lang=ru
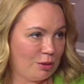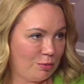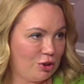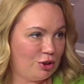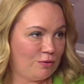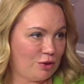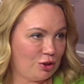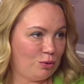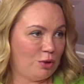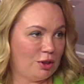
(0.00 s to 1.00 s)
опять же
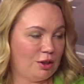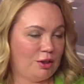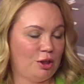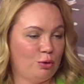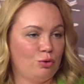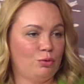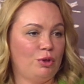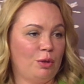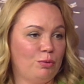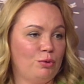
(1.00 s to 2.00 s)
важно указать на то, что,
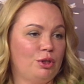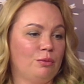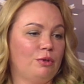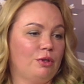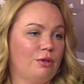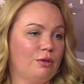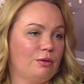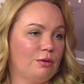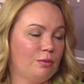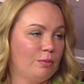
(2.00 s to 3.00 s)
допустим,
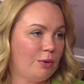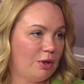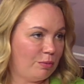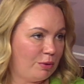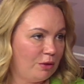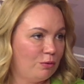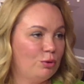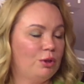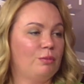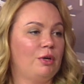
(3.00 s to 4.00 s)
э, по
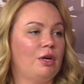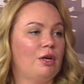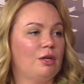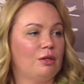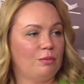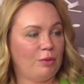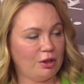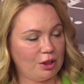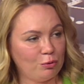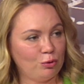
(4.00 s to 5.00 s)
переводам э,
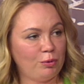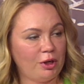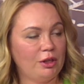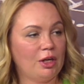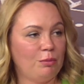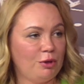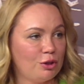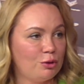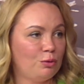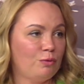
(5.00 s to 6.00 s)
банки могут брать
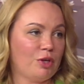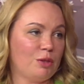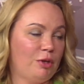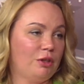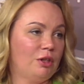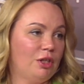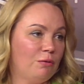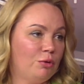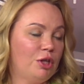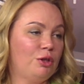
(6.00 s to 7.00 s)
комиссию ну, в размере от 1
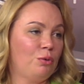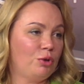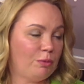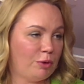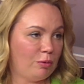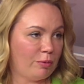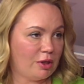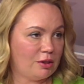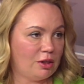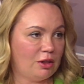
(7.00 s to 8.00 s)
до 3, например,
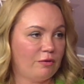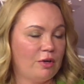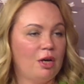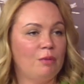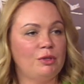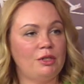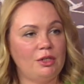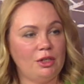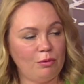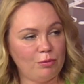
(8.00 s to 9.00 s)
процентов. По
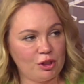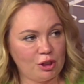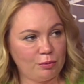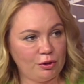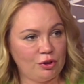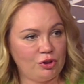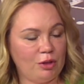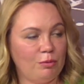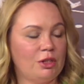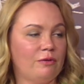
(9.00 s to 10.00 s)
системе быстрых
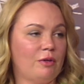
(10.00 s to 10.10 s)
платежей мы с